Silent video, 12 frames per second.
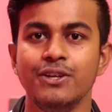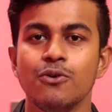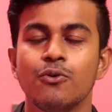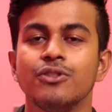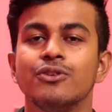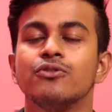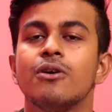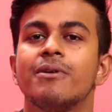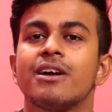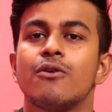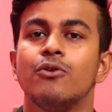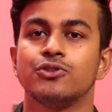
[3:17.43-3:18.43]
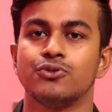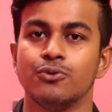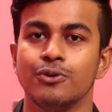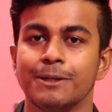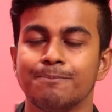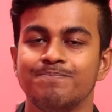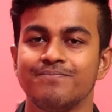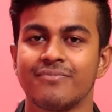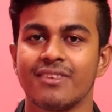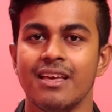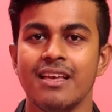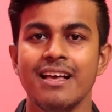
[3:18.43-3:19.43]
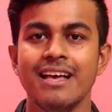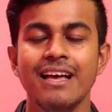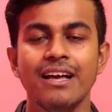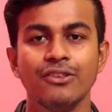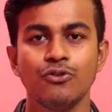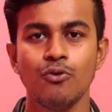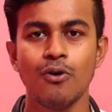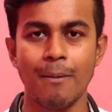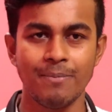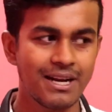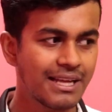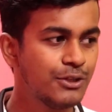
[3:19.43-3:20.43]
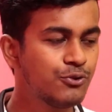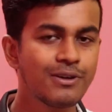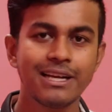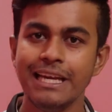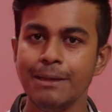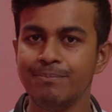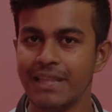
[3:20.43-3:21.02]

ভিডিও করতে হতো আমাকে কষ্ট করে তো আপনারা কিছু ক্লিপ